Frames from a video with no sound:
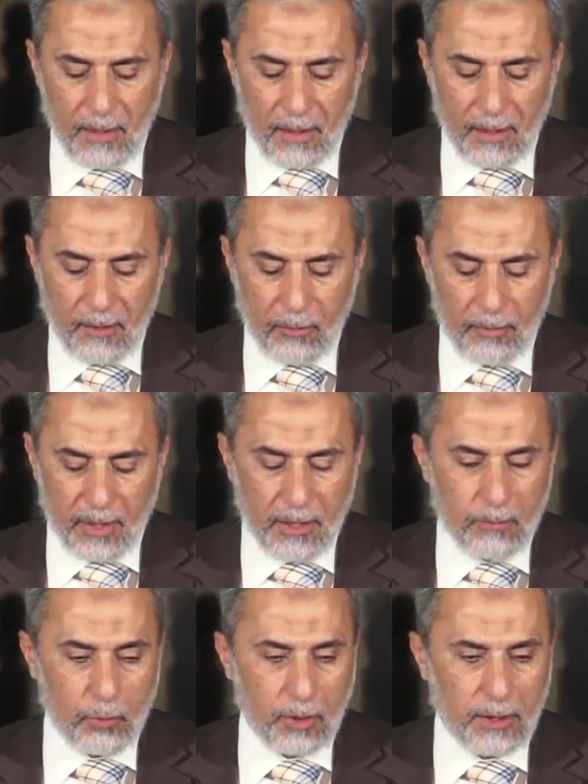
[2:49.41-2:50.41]
اللهم
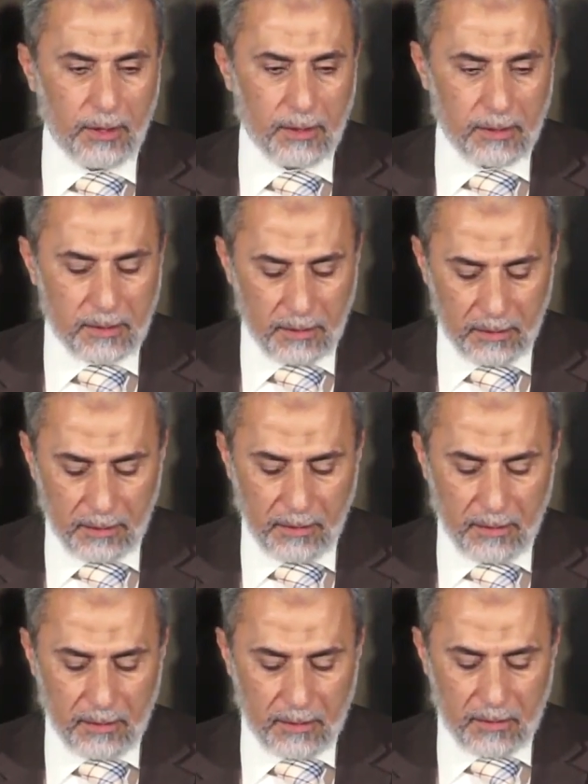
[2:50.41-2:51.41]
يا مقيت
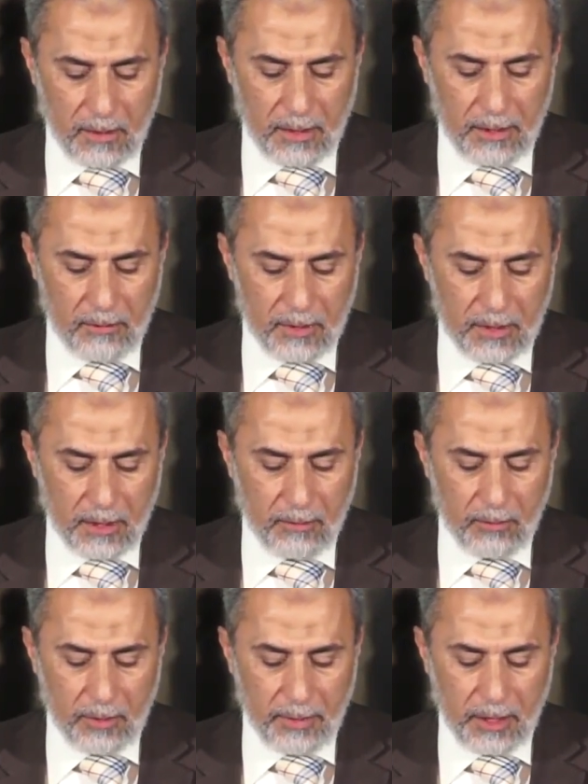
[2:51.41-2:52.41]
صل
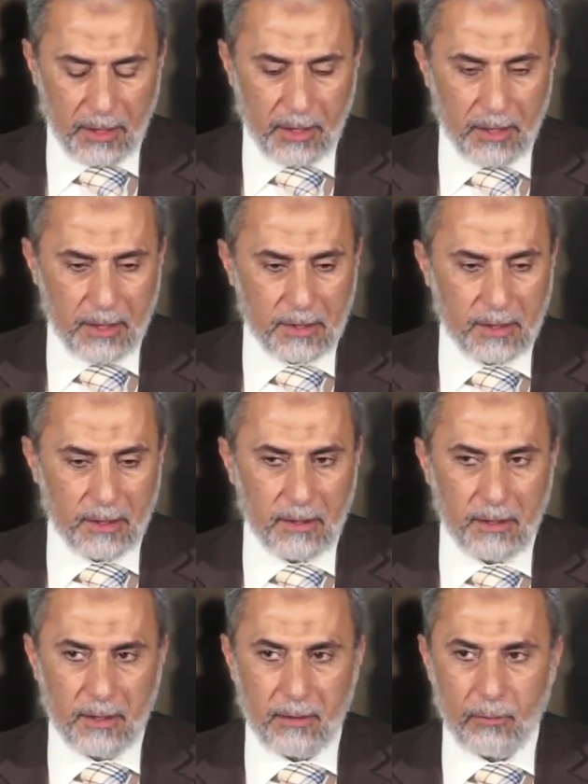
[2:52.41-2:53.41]
وسلم وبارك على
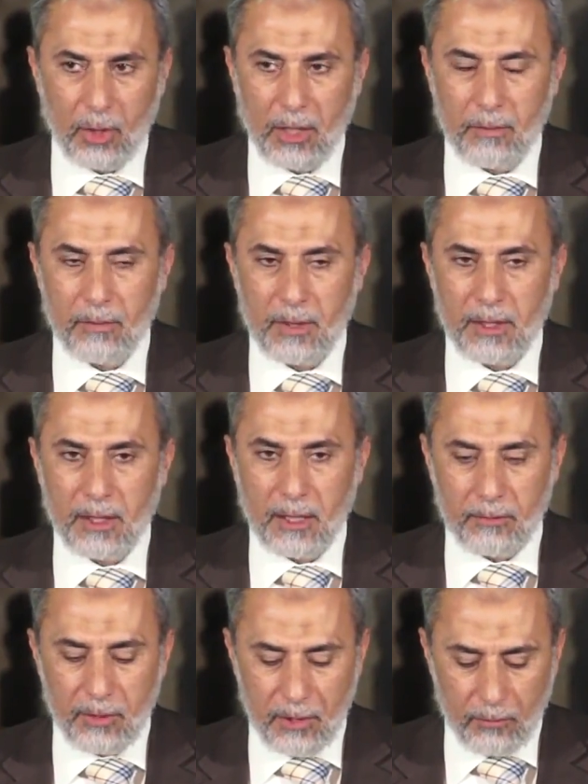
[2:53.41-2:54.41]
سيدنا محمد
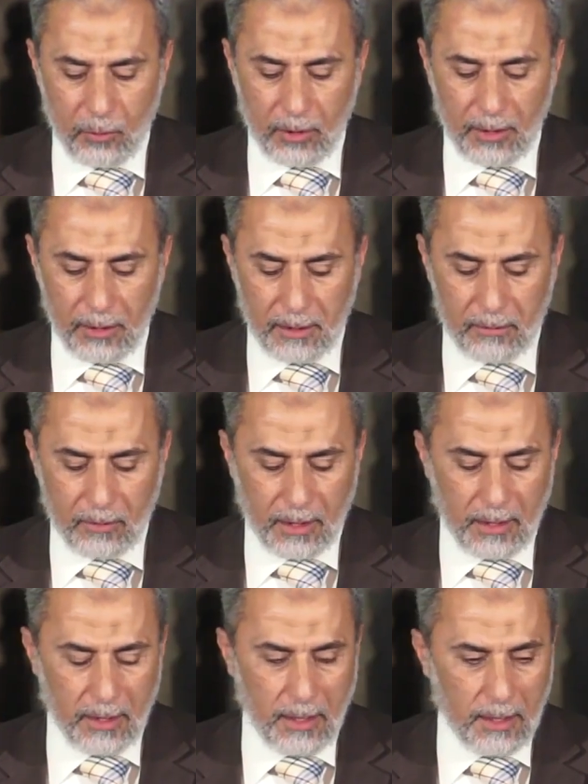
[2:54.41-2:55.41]
عبد المقيت
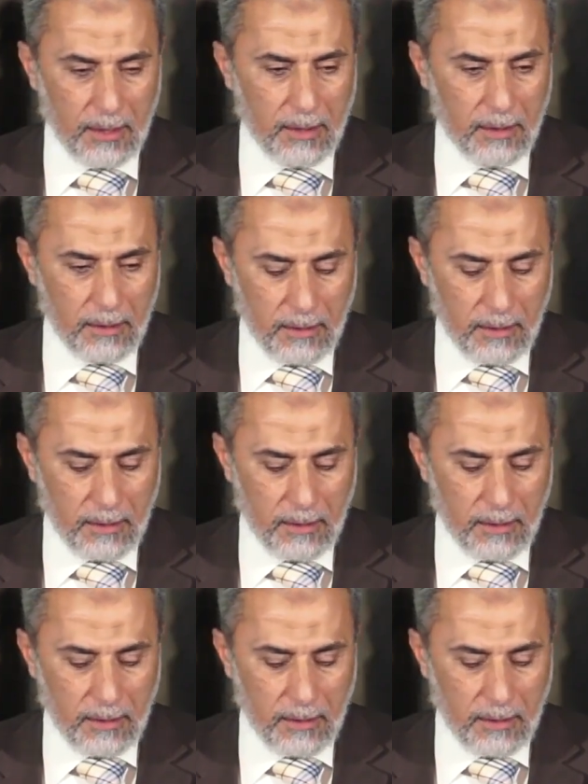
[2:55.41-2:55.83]
وعلى آله